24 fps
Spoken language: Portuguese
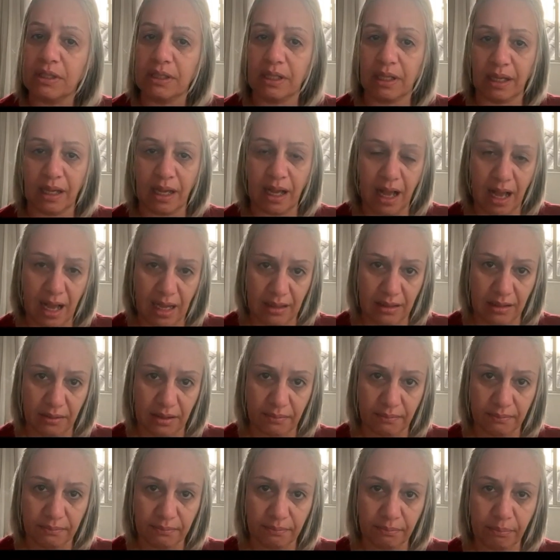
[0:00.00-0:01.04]
você em
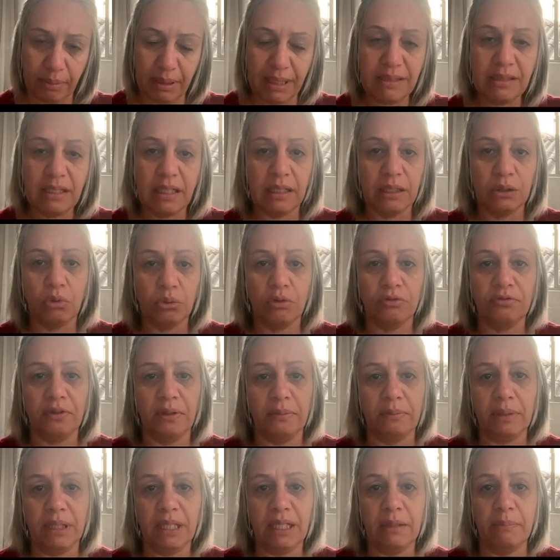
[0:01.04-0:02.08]
casa. Pensa na tua
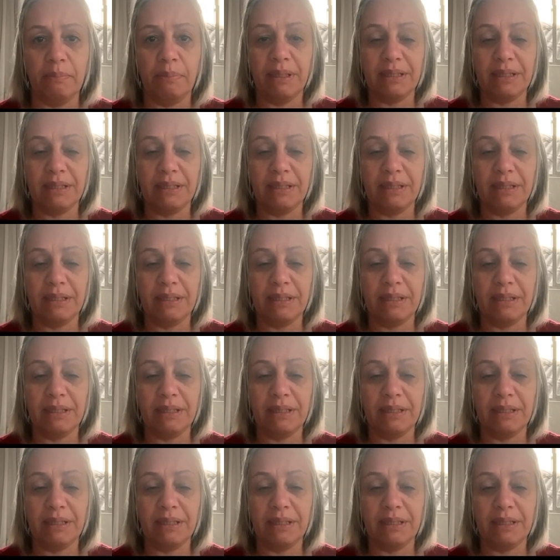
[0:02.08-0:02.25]
família,